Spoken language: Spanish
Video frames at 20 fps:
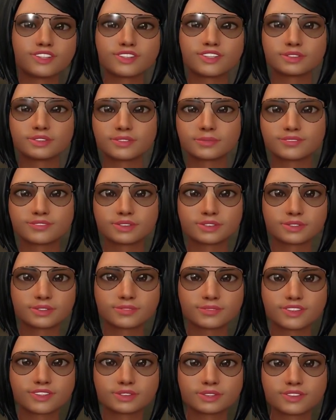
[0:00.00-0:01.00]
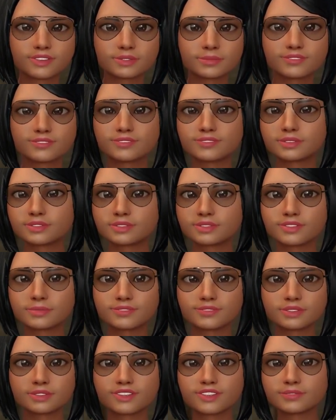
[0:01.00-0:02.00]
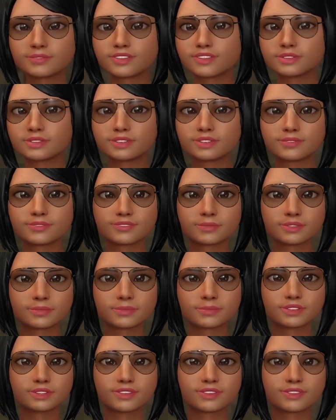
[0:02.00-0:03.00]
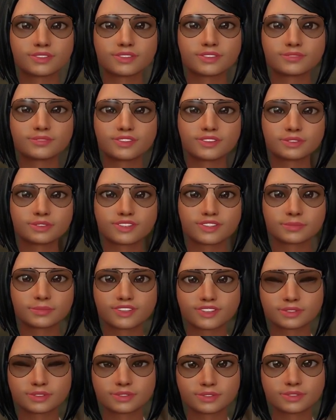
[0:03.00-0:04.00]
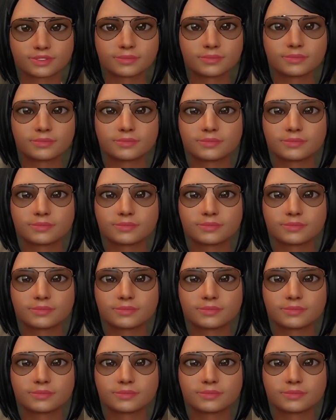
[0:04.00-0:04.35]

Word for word: barco financieramente no se convierta en un barco que se hunde con más deudas.